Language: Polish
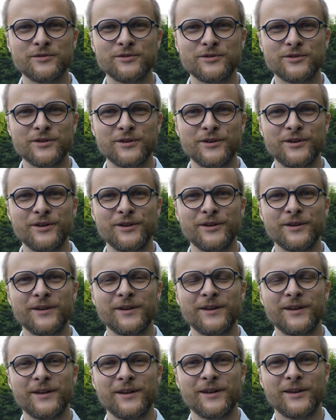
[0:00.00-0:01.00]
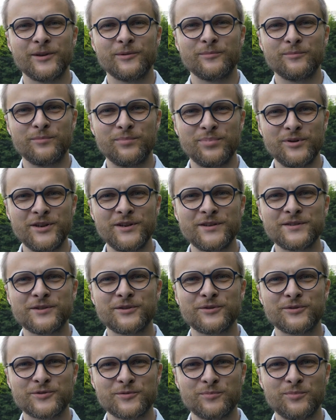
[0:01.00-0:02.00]
czyli
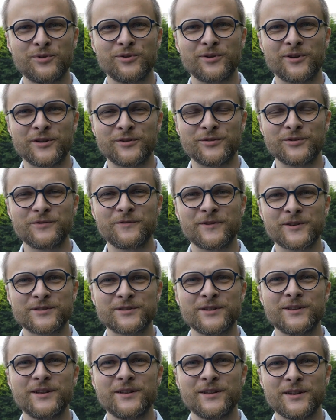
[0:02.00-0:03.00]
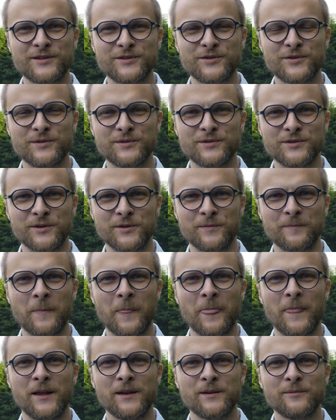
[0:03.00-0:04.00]
bliskość Boga doświadczana na co dzień,
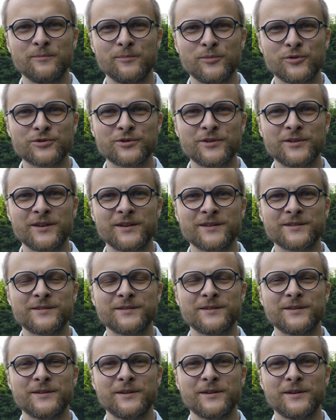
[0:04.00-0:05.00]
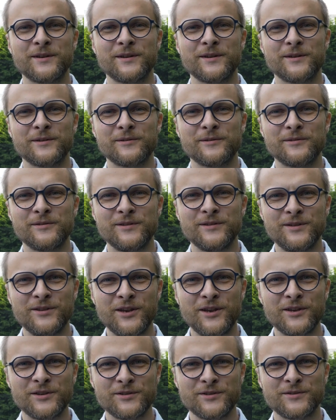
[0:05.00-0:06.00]
może nas
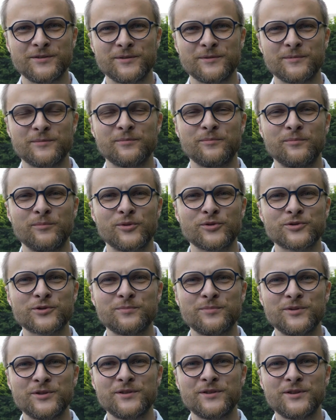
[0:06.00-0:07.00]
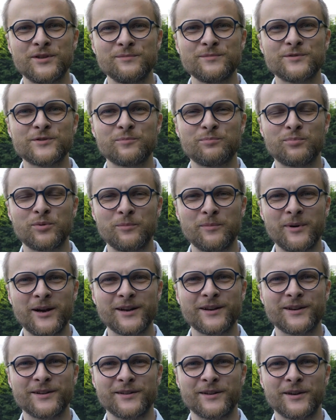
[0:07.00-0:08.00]
nieść, może być tym, co
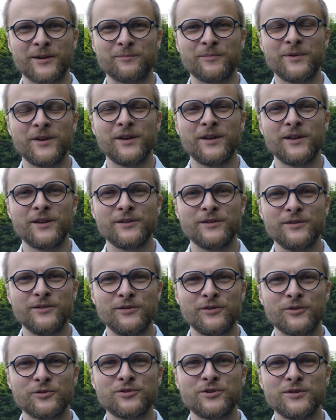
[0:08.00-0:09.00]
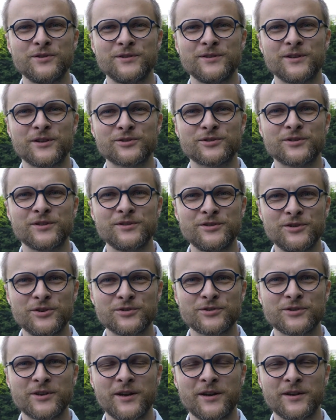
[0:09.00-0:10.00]
pomaga nam nosić nasze
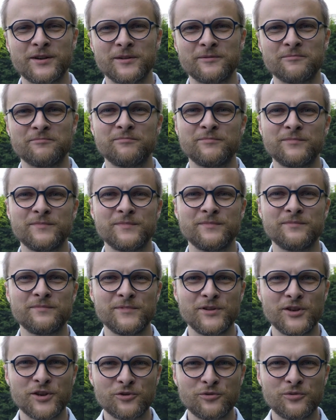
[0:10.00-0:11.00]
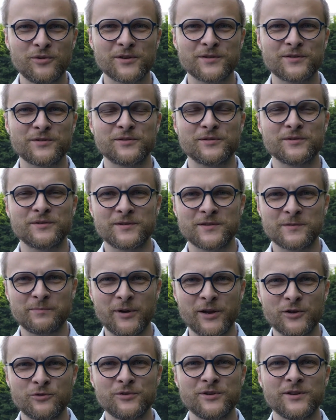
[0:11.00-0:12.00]
ciężary. Niektóre
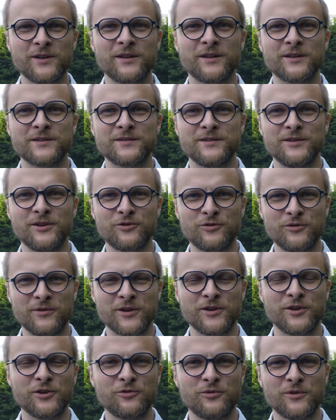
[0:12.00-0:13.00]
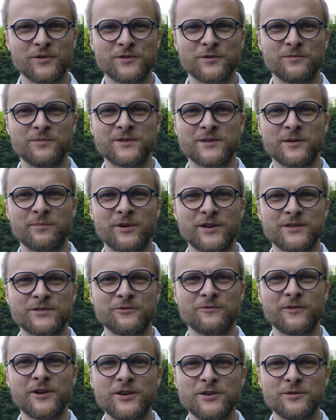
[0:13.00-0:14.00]
spadły na nas, na niektóre sobie
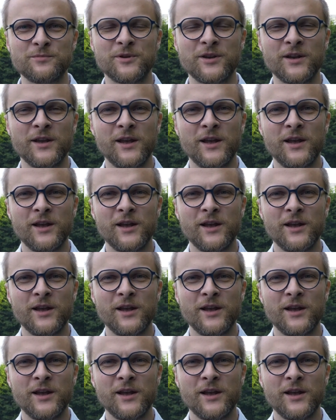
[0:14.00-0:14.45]
zapracowaliśmy,